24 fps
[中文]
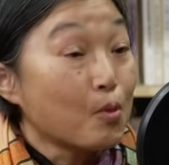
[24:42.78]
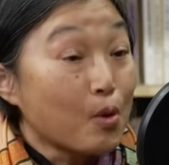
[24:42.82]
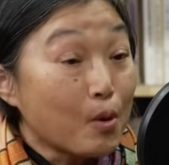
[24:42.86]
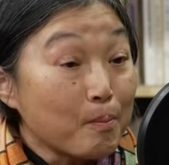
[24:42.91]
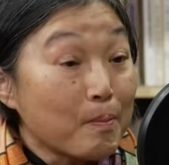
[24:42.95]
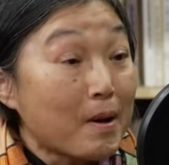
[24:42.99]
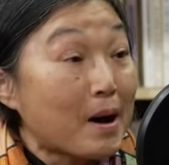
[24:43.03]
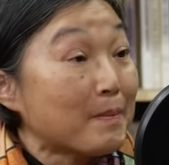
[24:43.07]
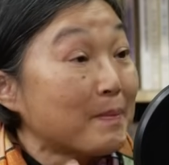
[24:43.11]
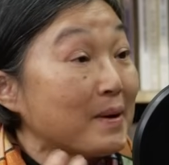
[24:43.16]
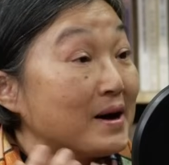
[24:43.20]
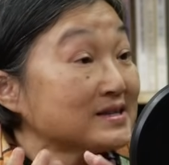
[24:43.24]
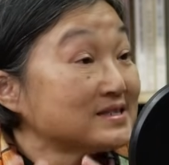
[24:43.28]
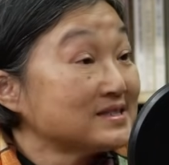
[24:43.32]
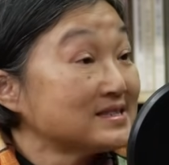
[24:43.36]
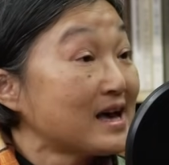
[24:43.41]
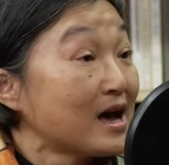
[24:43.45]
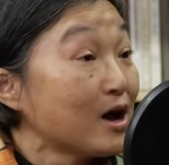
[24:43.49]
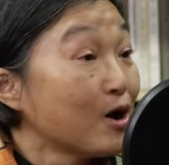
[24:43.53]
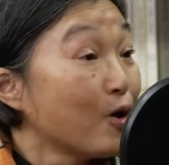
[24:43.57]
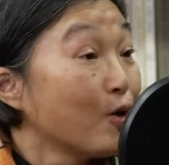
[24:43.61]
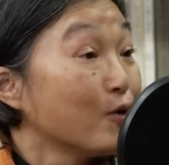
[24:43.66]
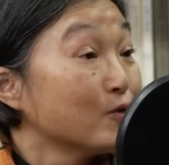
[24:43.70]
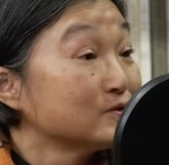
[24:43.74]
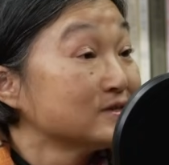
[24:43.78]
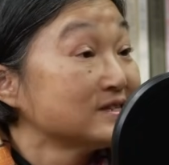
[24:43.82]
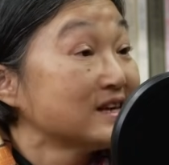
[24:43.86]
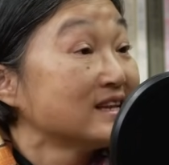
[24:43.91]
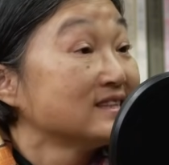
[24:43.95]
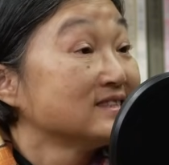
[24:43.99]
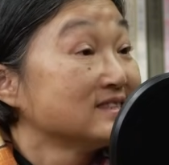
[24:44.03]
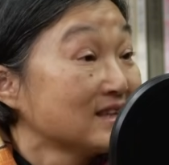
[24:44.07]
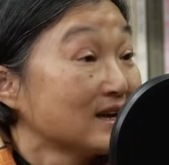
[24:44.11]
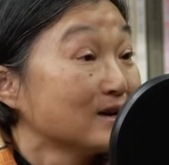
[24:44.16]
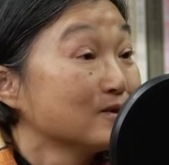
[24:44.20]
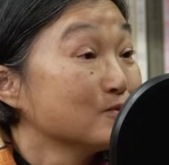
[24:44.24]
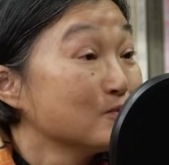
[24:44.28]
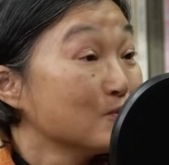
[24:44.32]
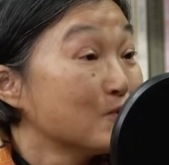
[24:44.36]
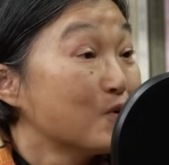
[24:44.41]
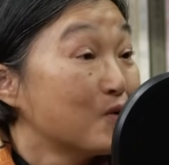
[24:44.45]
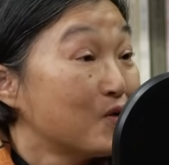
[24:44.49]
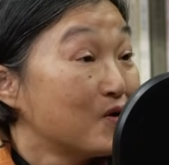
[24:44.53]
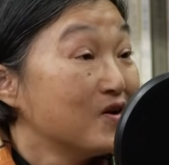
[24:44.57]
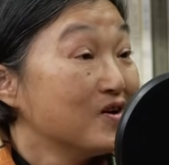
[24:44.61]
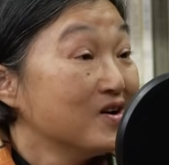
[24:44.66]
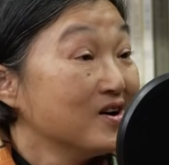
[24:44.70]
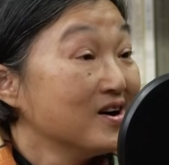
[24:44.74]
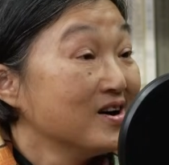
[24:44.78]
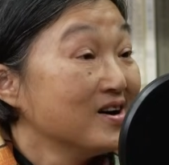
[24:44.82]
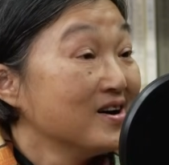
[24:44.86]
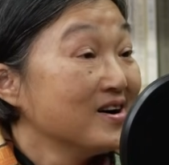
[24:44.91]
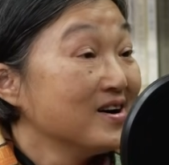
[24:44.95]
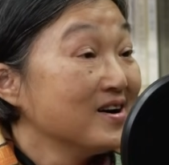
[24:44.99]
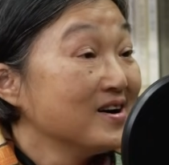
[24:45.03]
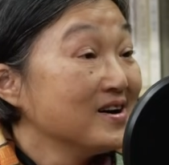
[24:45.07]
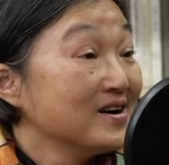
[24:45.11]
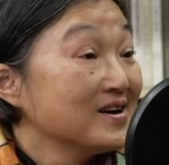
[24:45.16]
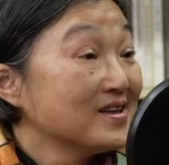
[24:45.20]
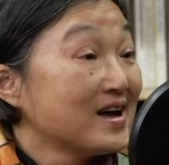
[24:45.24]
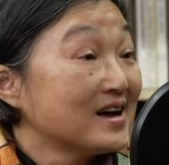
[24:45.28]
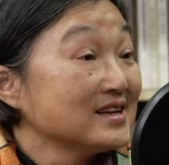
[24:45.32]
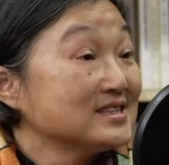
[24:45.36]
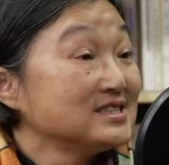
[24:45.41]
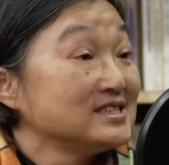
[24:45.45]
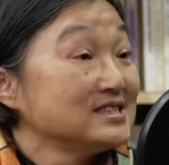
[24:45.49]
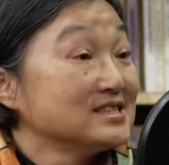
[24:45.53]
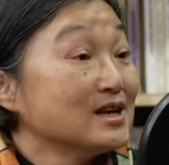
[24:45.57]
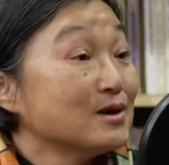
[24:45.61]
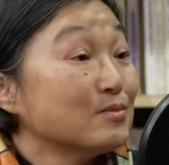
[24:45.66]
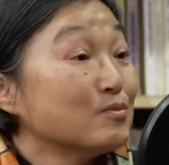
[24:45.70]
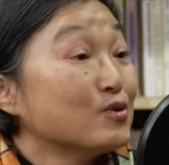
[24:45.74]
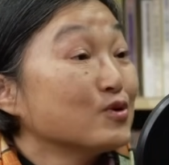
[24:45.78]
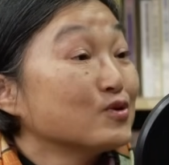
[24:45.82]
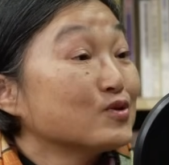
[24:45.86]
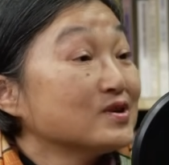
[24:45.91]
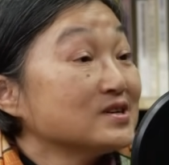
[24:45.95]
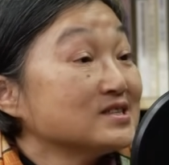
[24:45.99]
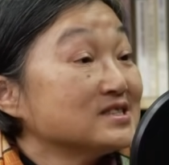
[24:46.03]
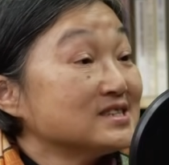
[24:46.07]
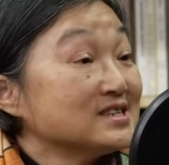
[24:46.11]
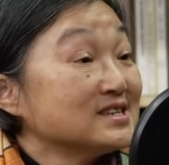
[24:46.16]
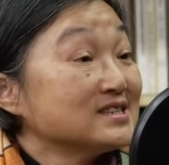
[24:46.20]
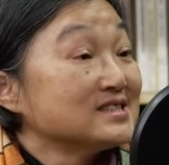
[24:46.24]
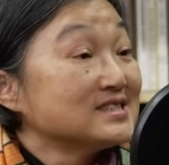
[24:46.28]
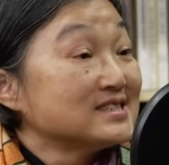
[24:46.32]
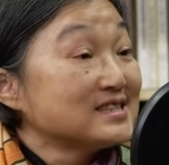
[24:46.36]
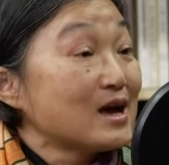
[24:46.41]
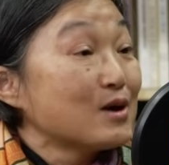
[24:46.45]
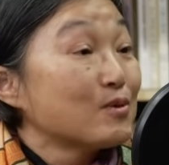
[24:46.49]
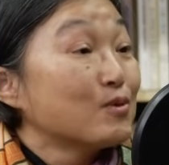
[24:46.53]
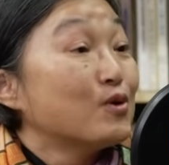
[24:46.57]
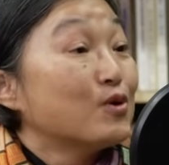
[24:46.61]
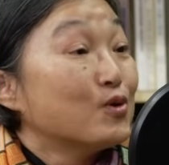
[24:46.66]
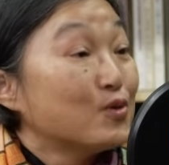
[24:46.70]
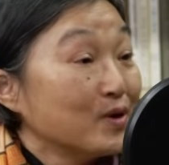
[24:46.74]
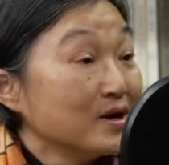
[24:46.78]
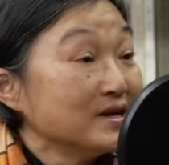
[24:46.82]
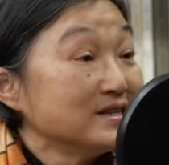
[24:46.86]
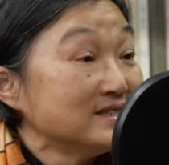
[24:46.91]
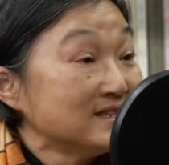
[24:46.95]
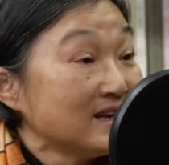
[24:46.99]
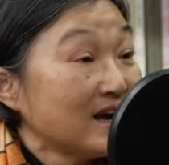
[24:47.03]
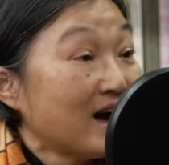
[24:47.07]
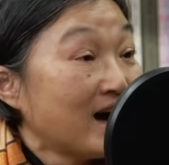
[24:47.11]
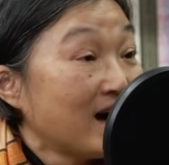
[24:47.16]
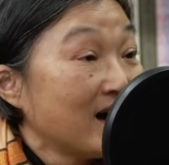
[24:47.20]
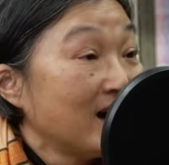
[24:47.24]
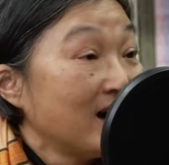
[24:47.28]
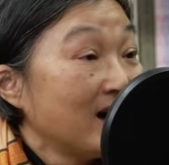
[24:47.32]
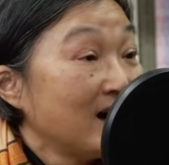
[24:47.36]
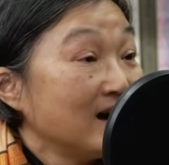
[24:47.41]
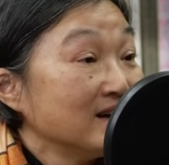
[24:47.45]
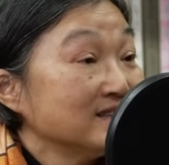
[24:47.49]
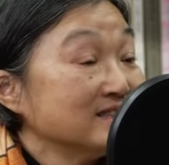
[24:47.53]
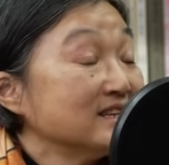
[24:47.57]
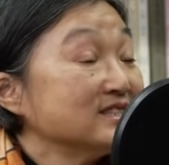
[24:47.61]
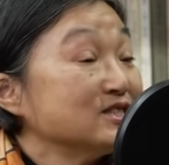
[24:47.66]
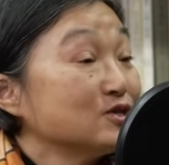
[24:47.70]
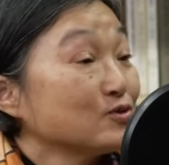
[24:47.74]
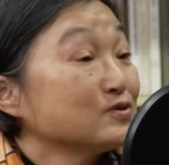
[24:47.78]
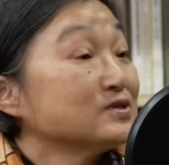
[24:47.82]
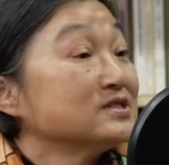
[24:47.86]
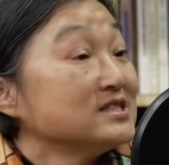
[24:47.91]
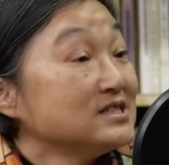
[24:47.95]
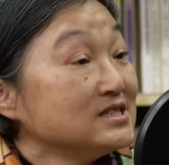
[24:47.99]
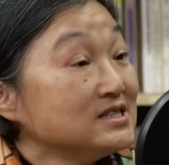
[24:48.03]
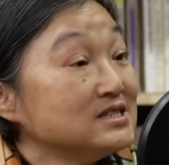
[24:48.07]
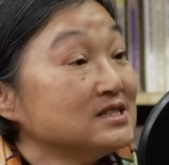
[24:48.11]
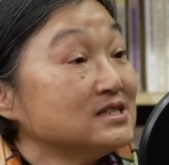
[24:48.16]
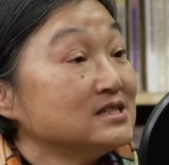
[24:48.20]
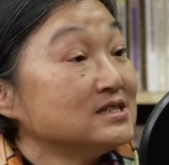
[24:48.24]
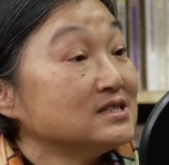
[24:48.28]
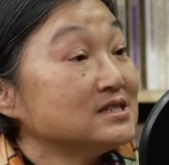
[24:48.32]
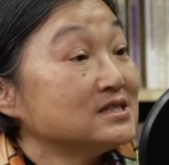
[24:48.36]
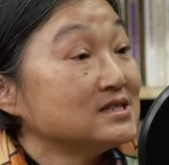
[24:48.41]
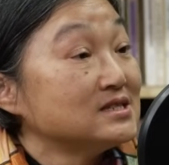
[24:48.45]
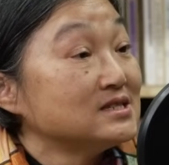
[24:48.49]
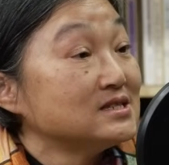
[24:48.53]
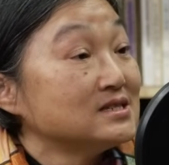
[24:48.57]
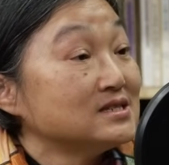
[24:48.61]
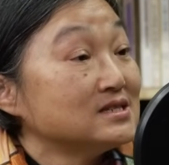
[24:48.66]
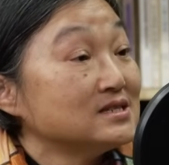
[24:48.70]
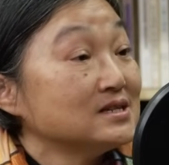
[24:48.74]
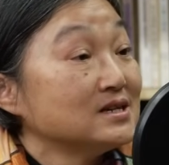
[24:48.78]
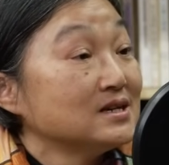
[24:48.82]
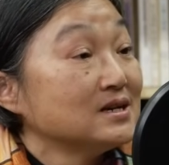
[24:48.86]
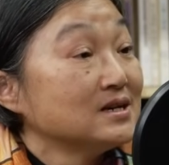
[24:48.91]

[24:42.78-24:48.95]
我爸爸在后站等我，他骑的摩托车载我回家，那种心情是